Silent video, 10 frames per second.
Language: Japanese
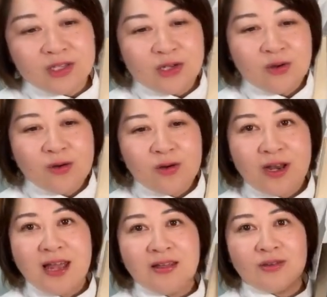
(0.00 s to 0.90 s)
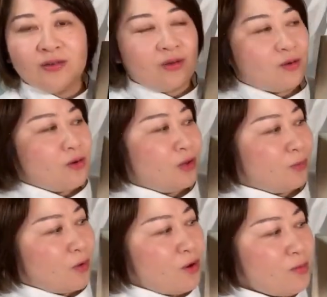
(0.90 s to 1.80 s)
チョコレートのこういう
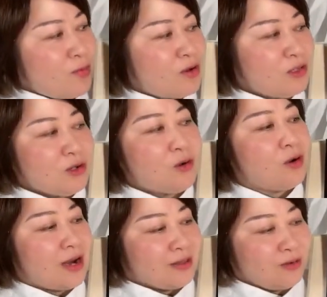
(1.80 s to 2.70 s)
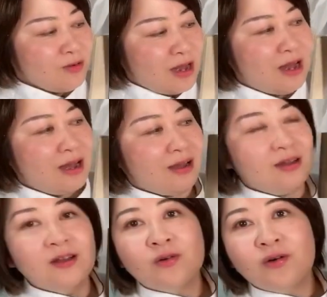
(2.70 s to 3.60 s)
ボンボンショコラとか、
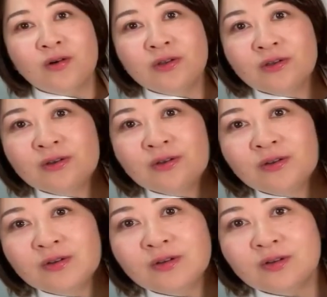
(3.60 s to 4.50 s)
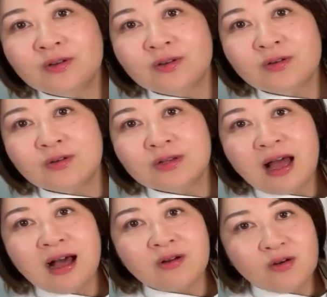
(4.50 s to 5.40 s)
こういう
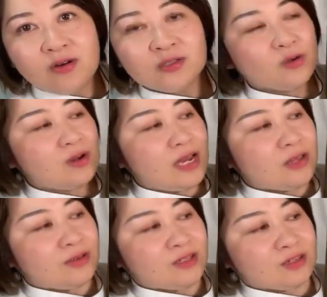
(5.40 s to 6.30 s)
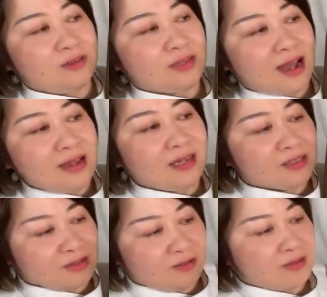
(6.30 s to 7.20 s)
箱チョコレートで作って花
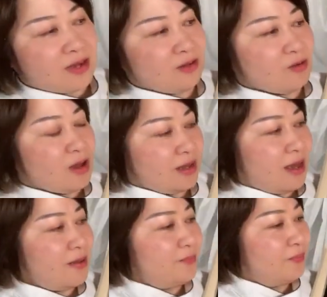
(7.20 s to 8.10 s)
作ったりとかね、